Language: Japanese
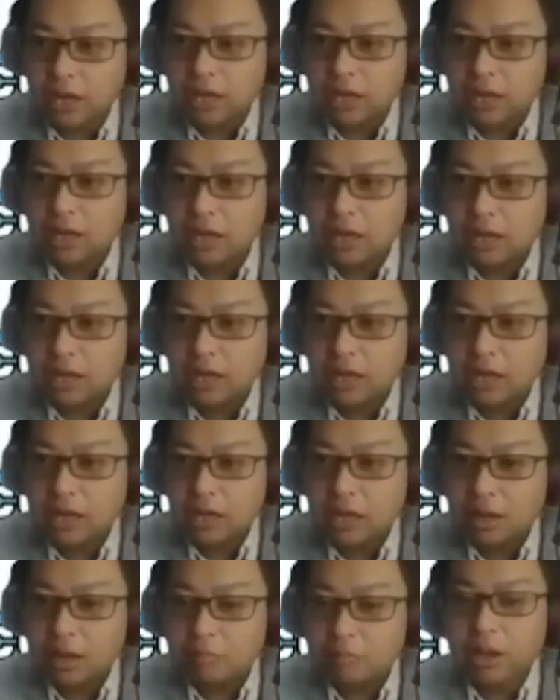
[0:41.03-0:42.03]
とんでもない
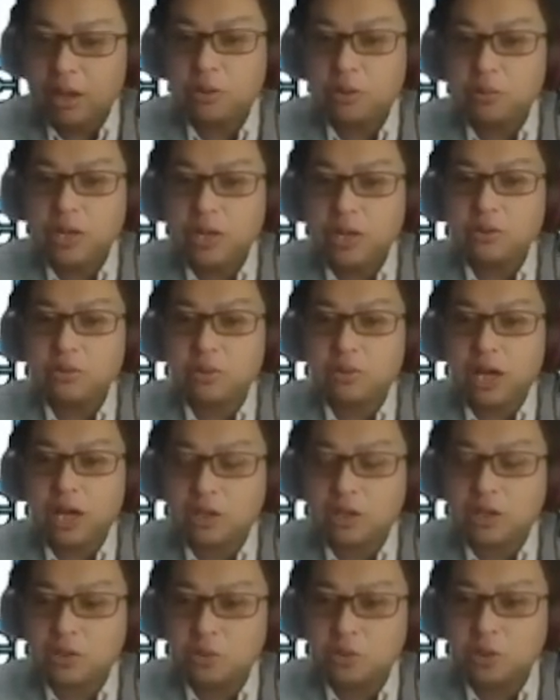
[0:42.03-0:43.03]
チームになった、ロナウド
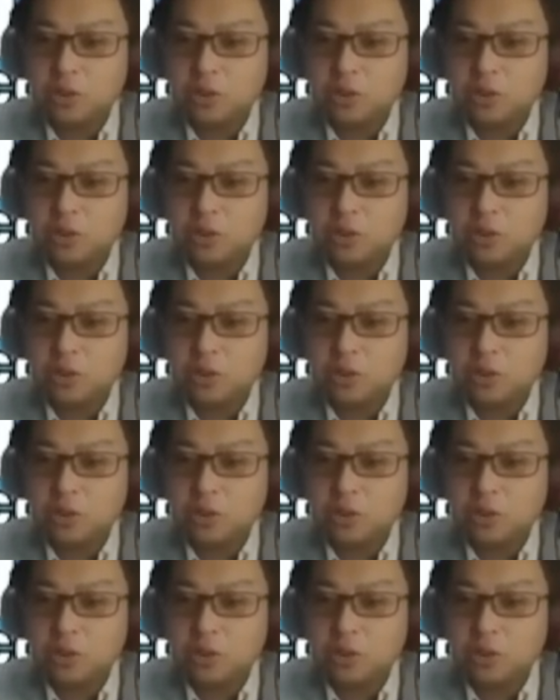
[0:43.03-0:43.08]
獲